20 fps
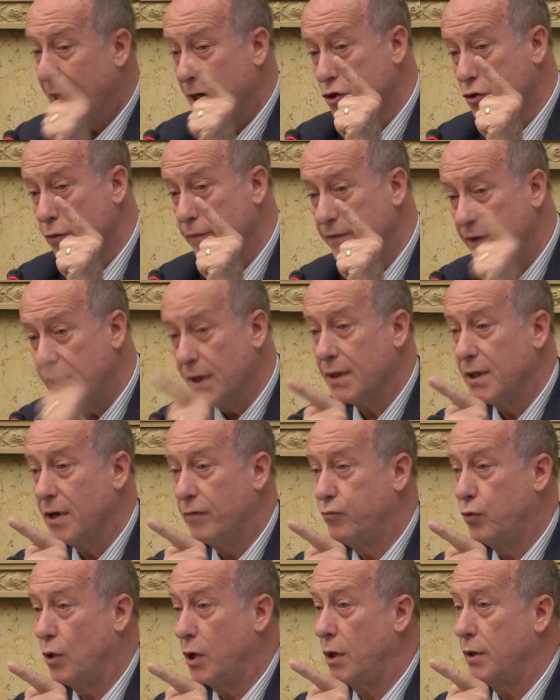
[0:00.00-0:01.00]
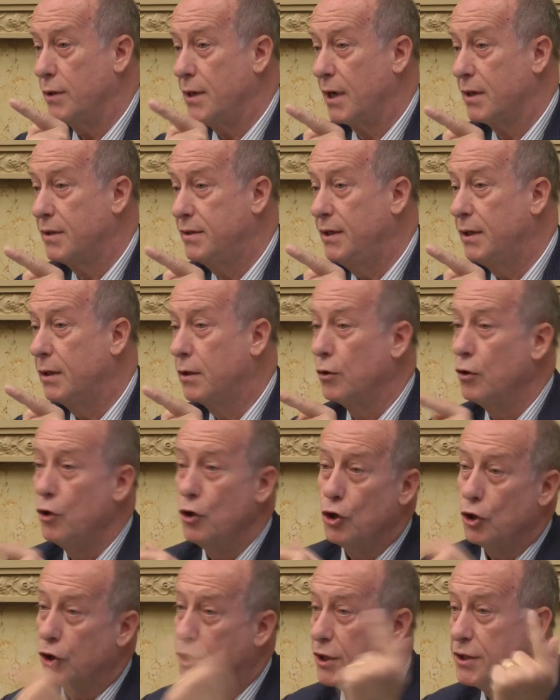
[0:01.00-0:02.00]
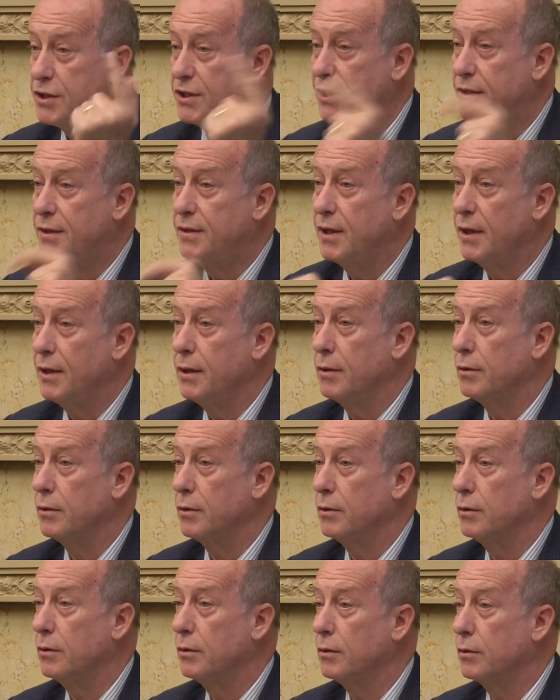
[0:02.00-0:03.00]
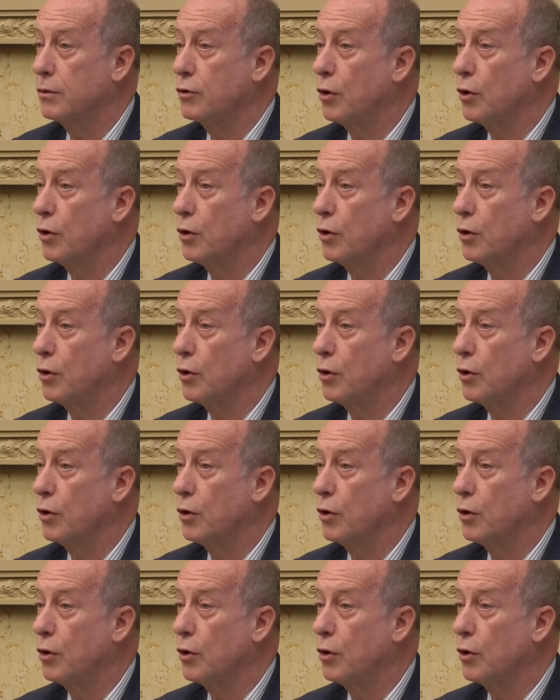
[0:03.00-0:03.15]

Et je viens d'avoir un article qui est cité euh,